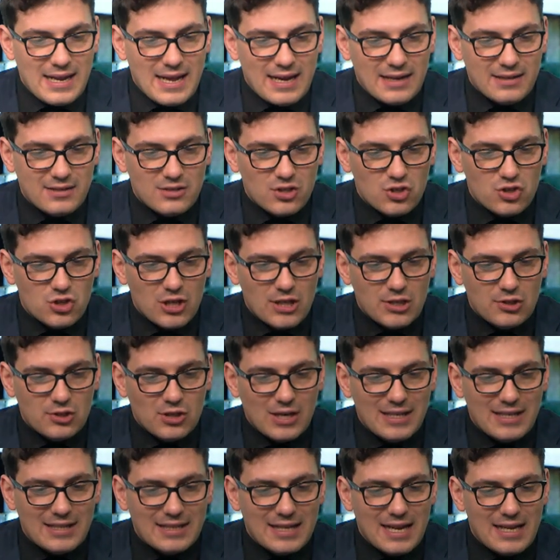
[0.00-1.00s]
all'ex
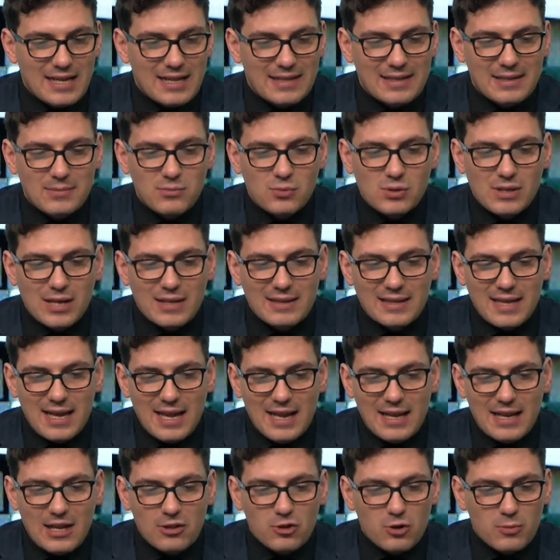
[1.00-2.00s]
Central Italia di
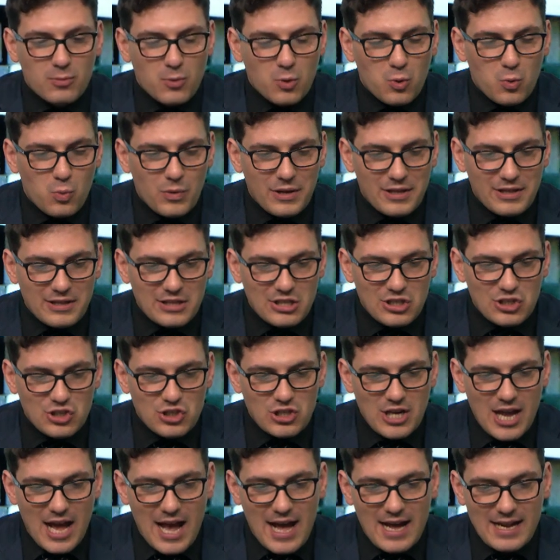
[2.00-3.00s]
Muratella, dopo
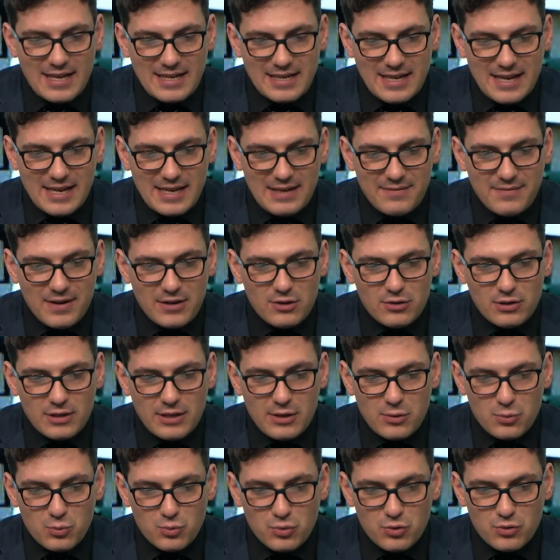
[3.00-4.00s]
15 anni arrivano
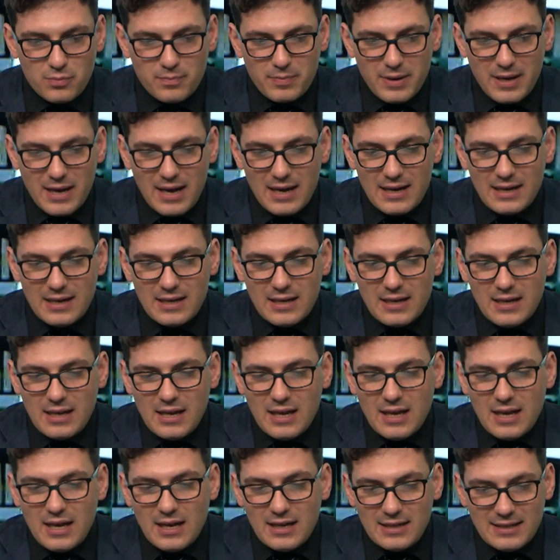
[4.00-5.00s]
le ruspe al,
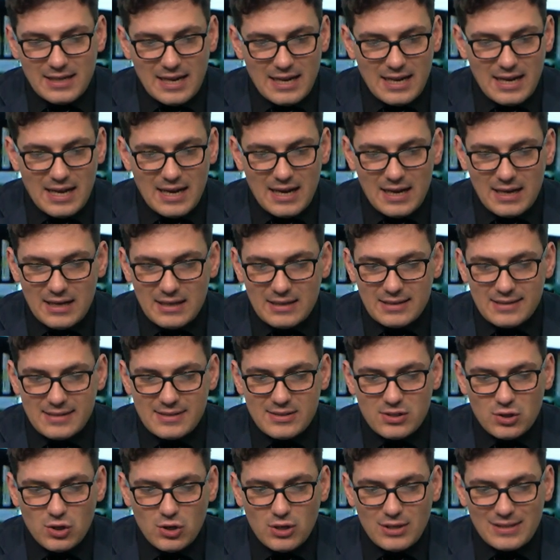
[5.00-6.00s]
nella eh,
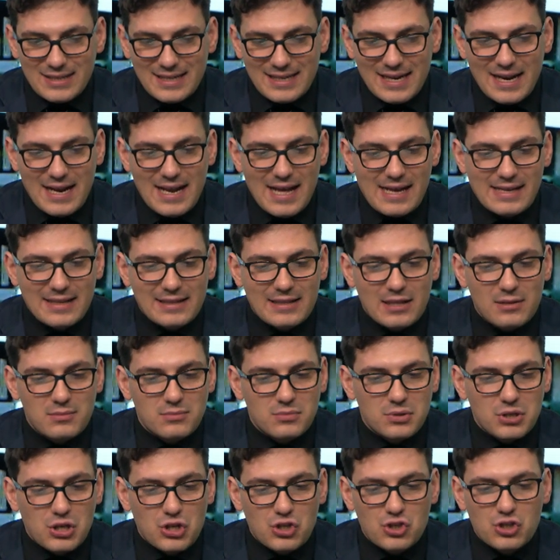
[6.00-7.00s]
zona, nell'area del
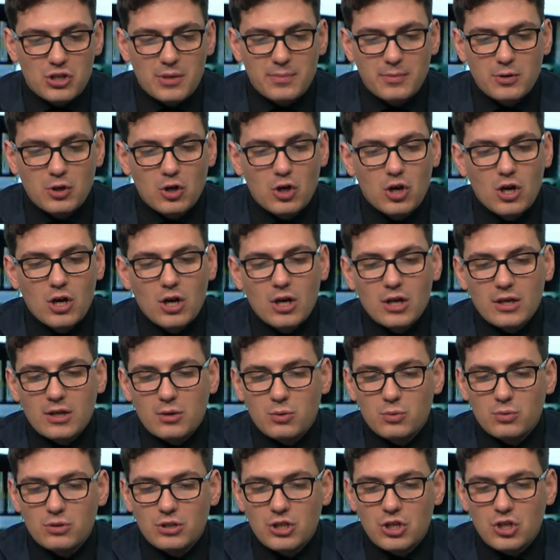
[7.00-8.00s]
municipio
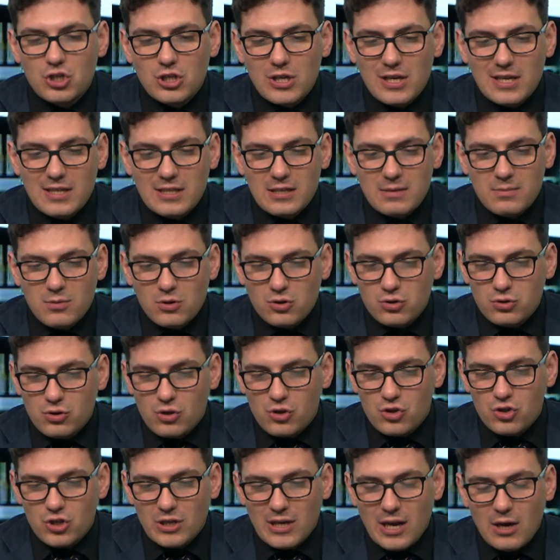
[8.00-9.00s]
undicesimo
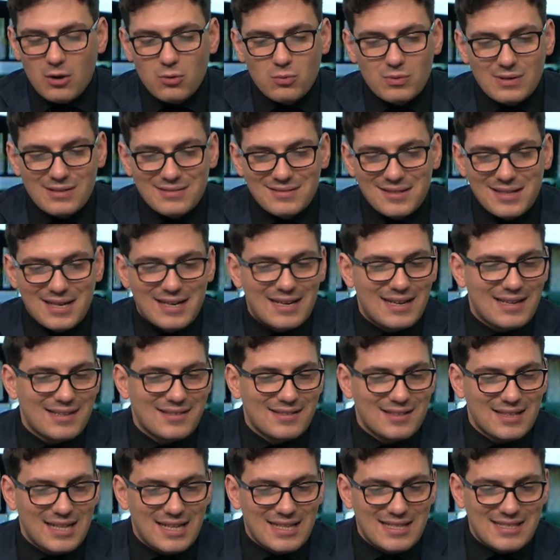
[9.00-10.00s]
sorgerà un quartiere
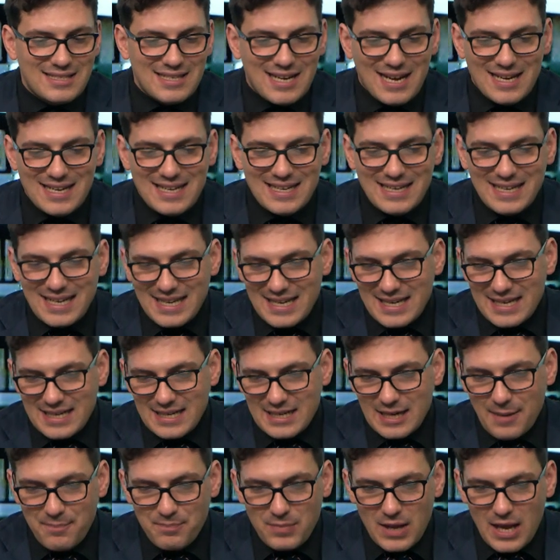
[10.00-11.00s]
residenziale e
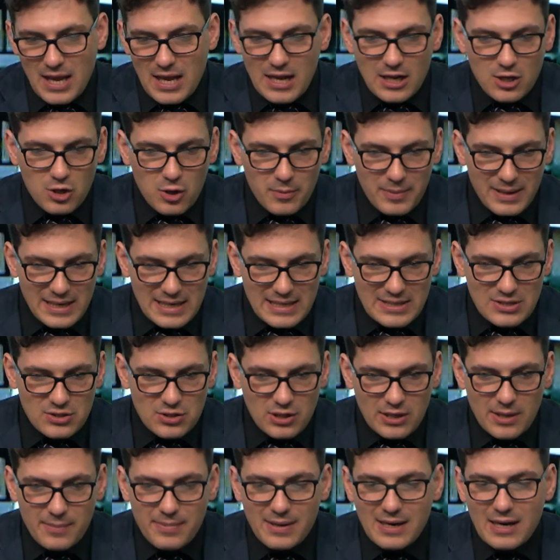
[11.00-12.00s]
green. Le
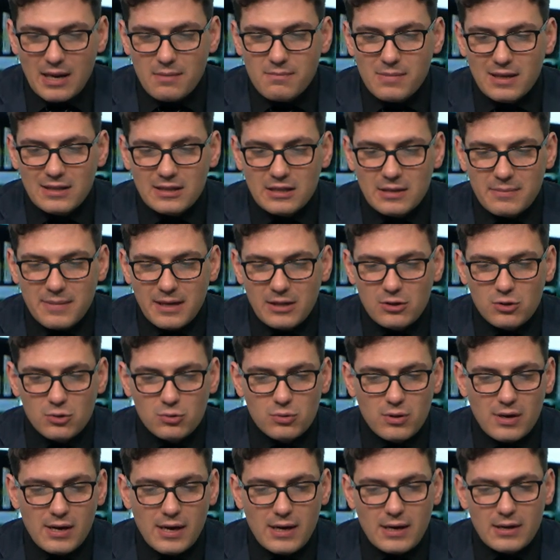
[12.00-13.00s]
operazioni per l'abbattimento
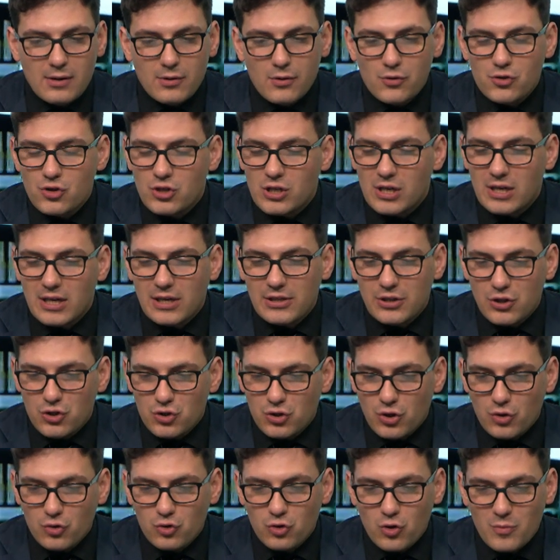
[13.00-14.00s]
dureranno circa
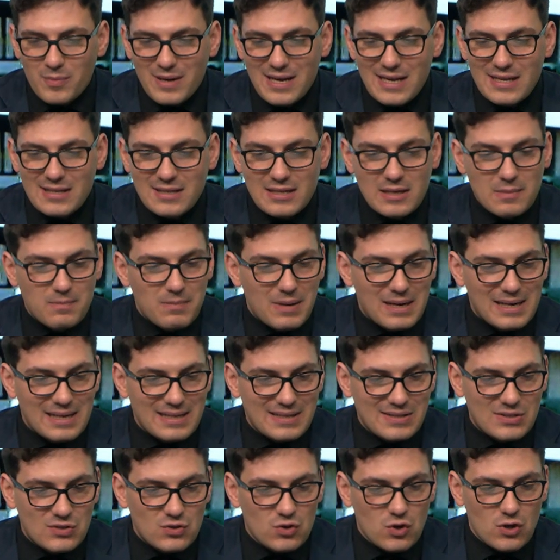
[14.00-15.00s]
18 mesi. Il
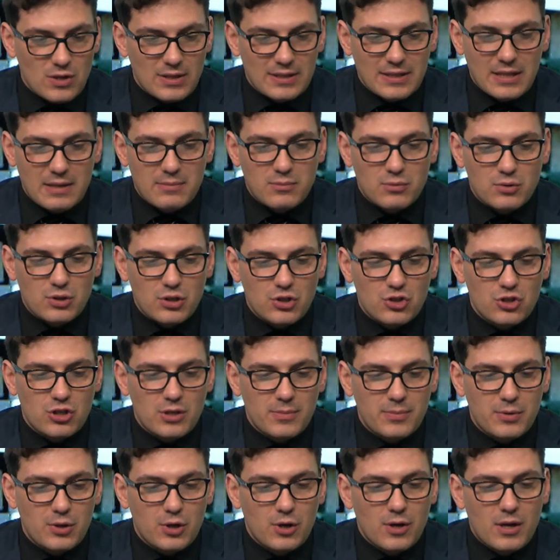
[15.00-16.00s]
palazzone del
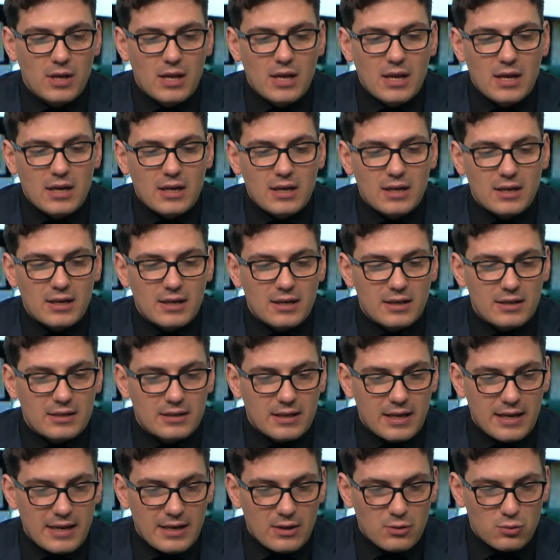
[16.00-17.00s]
municipio eh,
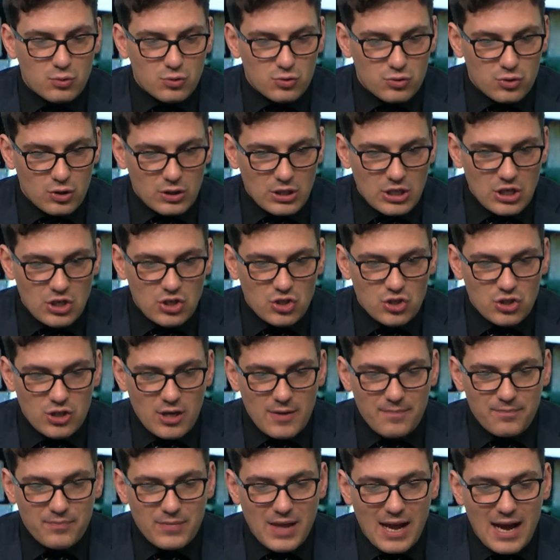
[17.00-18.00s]
che
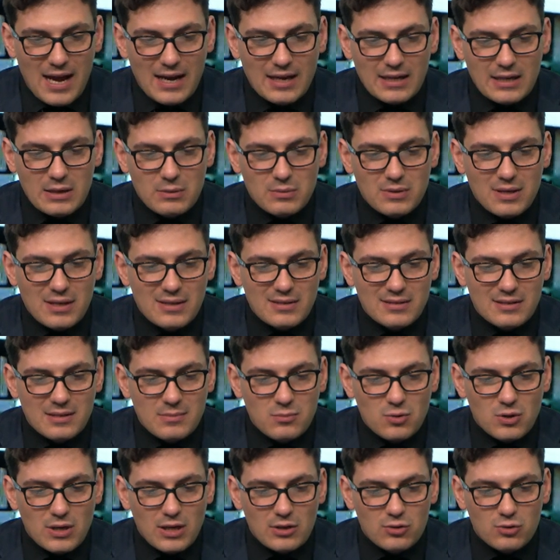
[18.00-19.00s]
custodisce anche un
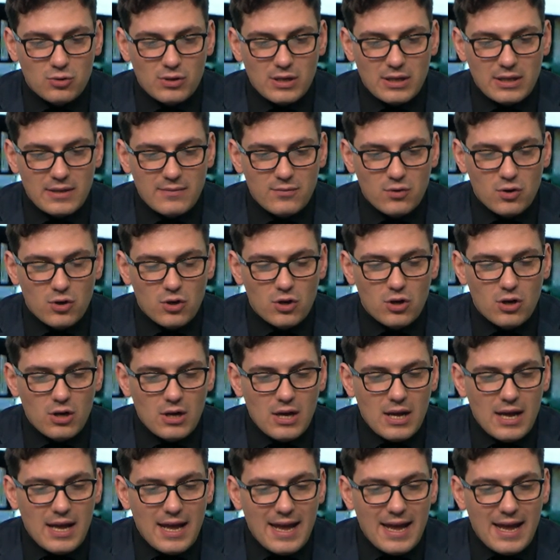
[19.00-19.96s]
simulatore di volo